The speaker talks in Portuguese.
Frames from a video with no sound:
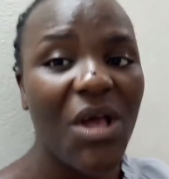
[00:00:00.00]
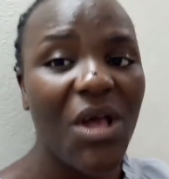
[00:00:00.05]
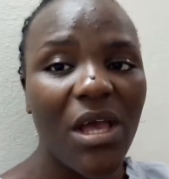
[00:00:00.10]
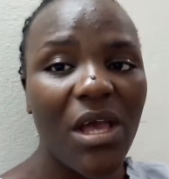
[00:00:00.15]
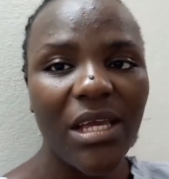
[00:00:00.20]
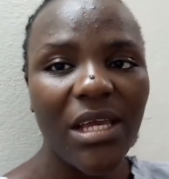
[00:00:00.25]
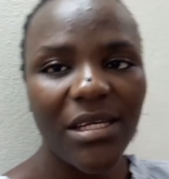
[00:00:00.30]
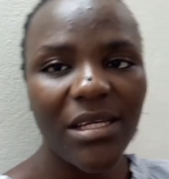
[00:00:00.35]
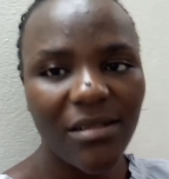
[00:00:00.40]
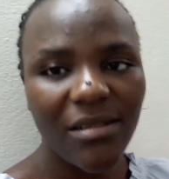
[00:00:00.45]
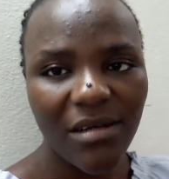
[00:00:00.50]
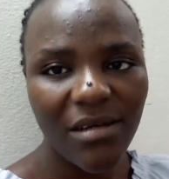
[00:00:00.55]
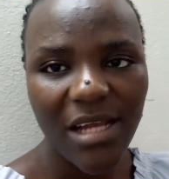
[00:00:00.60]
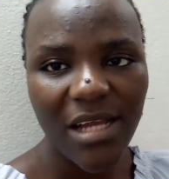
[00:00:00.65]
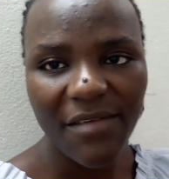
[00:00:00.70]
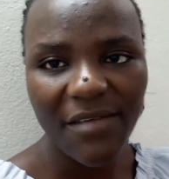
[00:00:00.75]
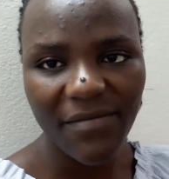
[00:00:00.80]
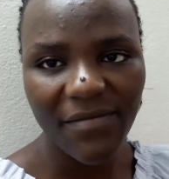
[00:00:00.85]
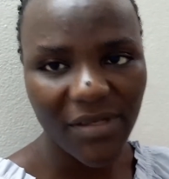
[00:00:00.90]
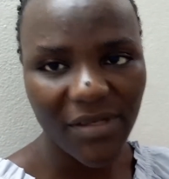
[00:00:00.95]

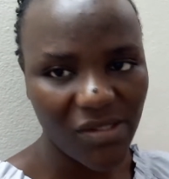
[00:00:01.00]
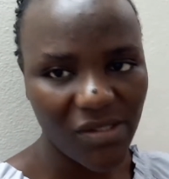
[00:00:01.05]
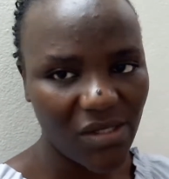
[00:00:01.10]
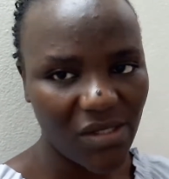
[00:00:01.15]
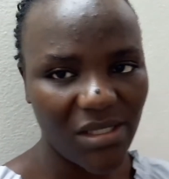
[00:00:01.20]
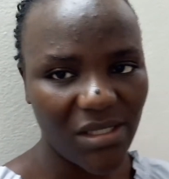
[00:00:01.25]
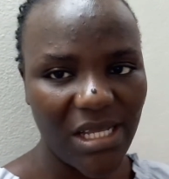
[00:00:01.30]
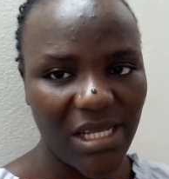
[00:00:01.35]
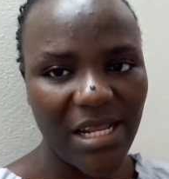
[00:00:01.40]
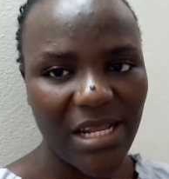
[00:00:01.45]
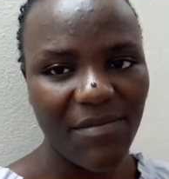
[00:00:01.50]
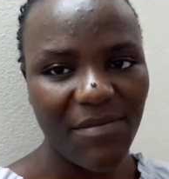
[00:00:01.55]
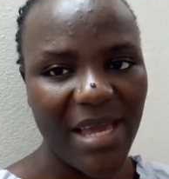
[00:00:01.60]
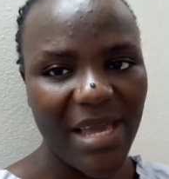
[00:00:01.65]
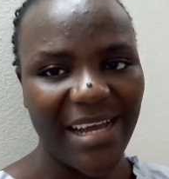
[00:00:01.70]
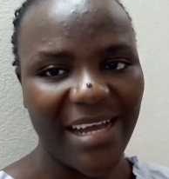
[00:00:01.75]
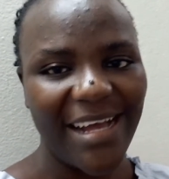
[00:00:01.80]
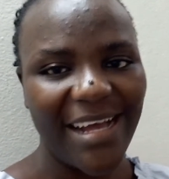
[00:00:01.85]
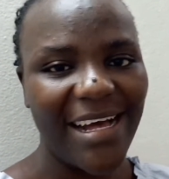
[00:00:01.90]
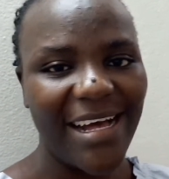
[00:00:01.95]
Ignorei a infecção que está na minha
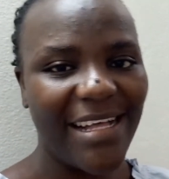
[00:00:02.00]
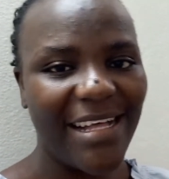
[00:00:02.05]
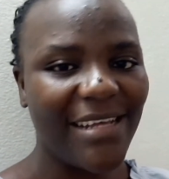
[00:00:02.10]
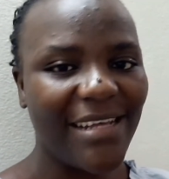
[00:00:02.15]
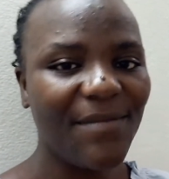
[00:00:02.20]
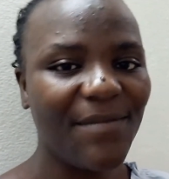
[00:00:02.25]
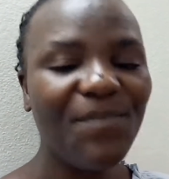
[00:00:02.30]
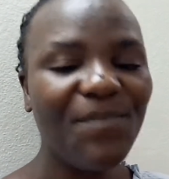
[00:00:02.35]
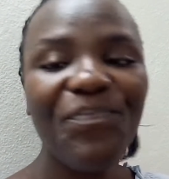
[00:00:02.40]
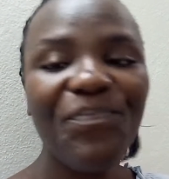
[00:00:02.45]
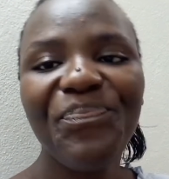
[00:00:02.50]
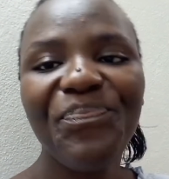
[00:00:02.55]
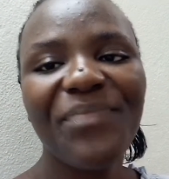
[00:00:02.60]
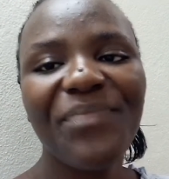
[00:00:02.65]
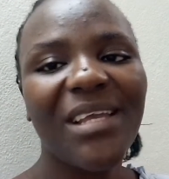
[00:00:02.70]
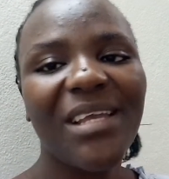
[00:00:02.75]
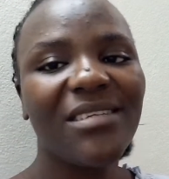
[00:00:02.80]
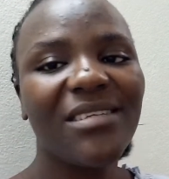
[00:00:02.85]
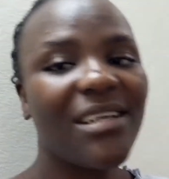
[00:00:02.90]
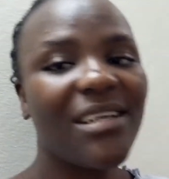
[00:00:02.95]
cara,
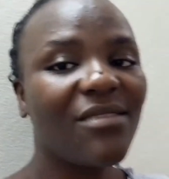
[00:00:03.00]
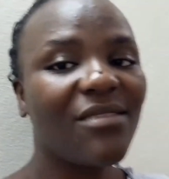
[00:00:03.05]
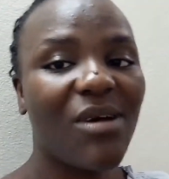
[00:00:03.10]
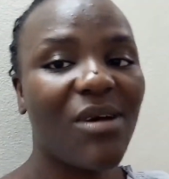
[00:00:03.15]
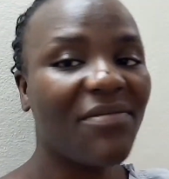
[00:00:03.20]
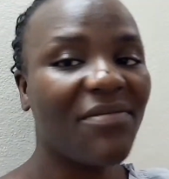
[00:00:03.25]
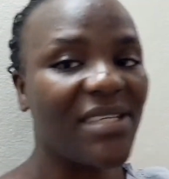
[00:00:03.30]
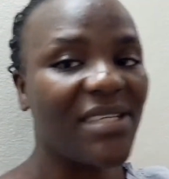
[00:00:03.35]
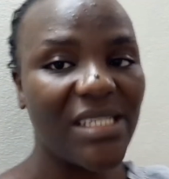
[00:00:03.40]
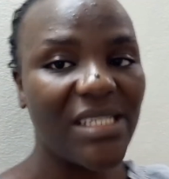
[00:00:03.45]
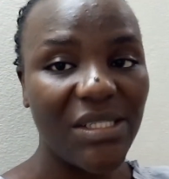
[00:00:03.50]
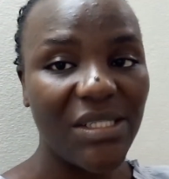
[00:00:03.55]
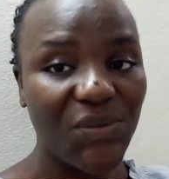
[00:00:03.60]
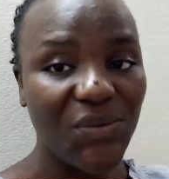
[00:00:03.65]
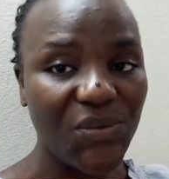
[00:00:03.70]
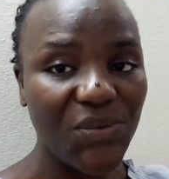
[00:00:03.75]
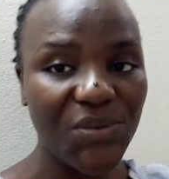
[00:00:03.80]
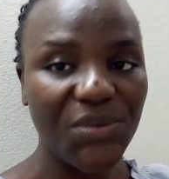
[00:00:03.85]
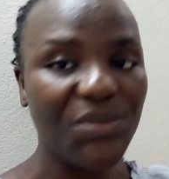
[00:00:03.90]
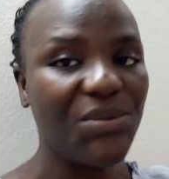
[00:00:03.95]
eu já estou fazendo
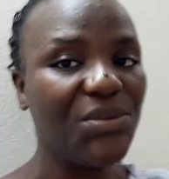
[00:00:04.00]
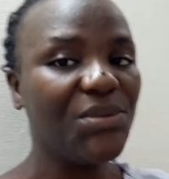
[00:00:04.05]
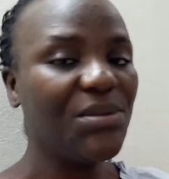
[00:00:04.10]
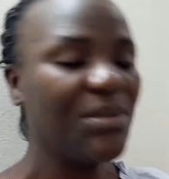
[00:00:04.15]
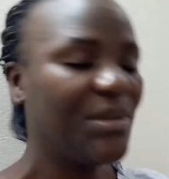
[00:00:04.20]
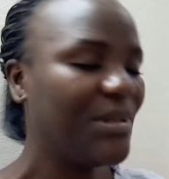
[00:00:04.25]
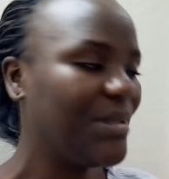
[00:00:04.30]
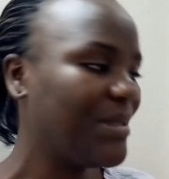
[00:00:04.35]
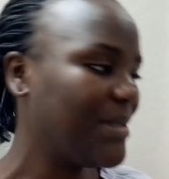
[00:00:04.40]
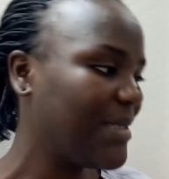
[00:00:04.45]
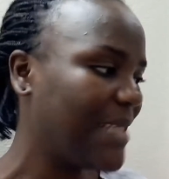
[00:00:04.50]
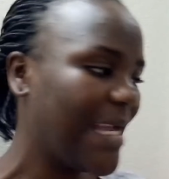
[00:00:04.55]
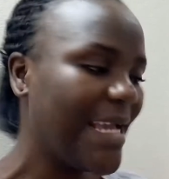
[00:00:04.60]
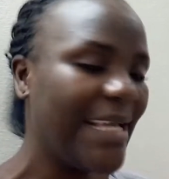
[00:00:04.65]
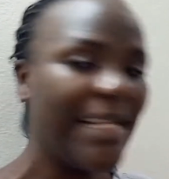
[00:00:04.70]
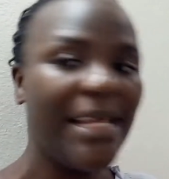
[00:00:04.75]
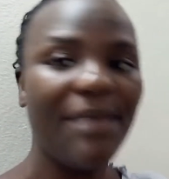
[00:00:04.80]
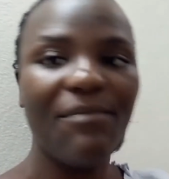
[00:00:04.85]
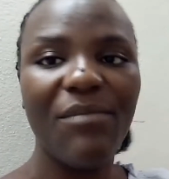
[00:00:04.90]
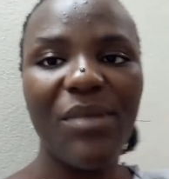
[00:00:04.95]
tudo, montar
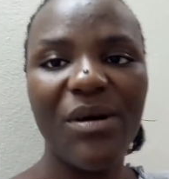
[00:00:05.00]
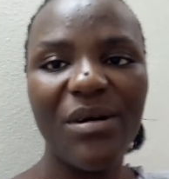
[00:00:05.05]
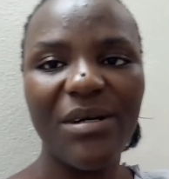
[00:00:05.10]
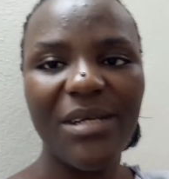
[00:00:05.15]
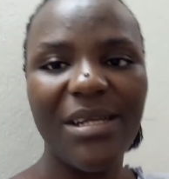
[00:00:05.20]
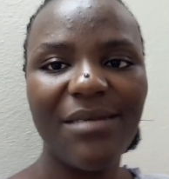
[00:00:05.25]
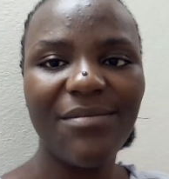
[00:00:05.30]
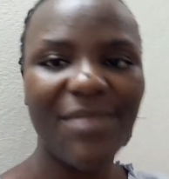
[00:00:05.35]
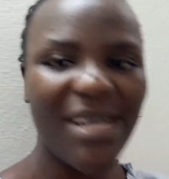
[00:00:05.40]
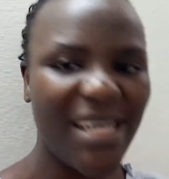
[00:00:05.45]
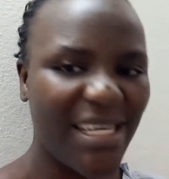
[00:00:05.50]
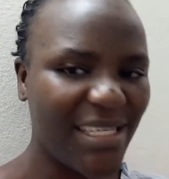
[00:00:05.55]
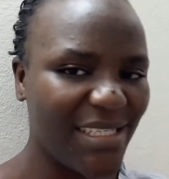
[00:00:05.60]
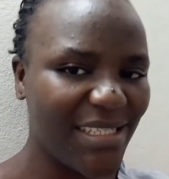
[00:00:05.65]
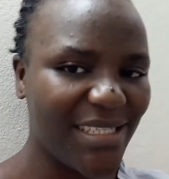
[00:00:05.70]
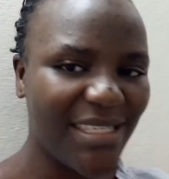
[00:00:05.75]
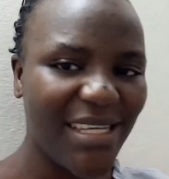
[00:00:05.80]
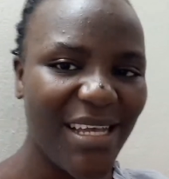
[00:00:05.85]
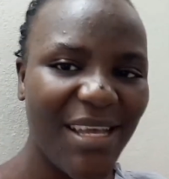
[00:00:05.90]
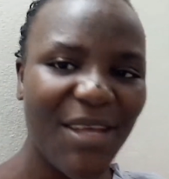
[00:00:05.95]
ele em demora,
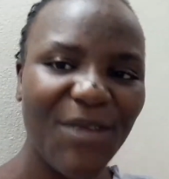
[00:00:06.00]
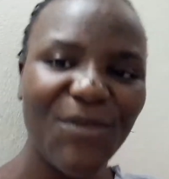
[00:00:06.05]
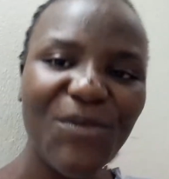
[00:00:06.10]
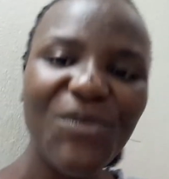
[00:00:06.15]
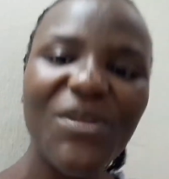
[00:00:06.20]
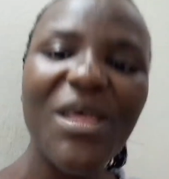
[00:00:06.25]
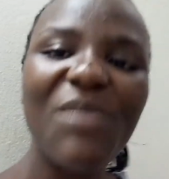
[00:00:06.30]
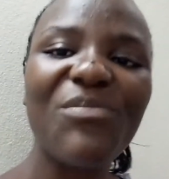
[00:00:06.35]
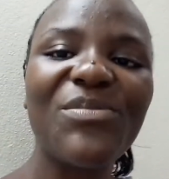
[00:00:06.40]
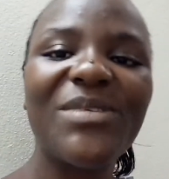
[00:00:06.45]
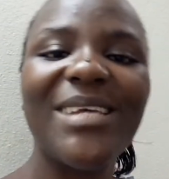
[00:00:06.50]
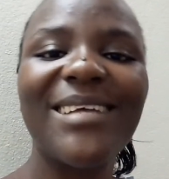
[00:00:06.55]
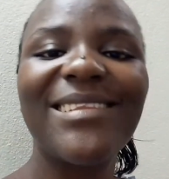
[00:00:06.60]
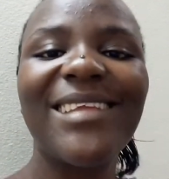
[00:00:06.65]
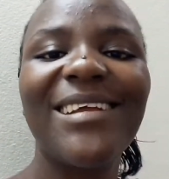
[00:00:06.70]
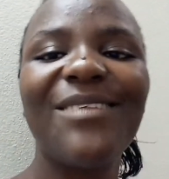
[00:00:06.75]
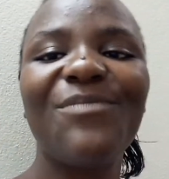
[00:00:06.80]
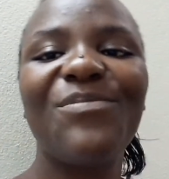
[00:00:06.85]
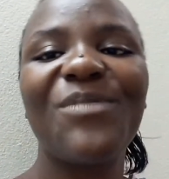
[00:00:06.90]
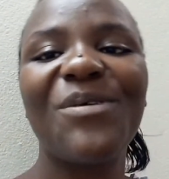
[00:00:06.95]
mas no tempo certo
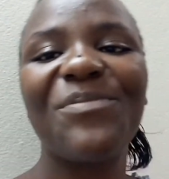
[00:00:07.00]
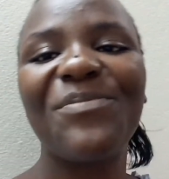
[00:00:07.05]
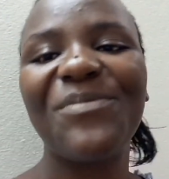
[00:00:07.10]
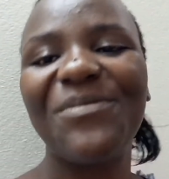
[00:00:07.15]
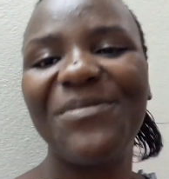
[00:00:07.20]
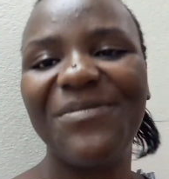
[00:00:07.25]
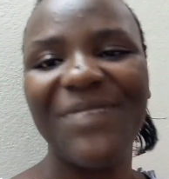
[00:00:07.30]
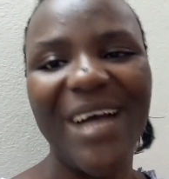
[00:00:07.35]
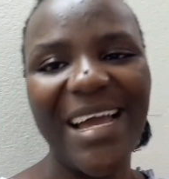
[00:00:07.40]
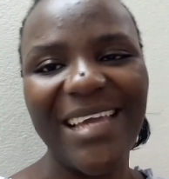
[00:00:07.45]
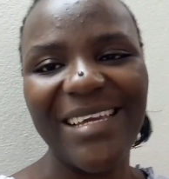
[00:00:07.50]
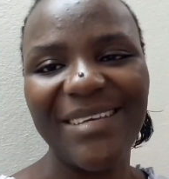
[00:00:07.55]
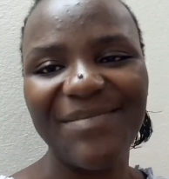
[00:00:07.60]
ele próprio vai.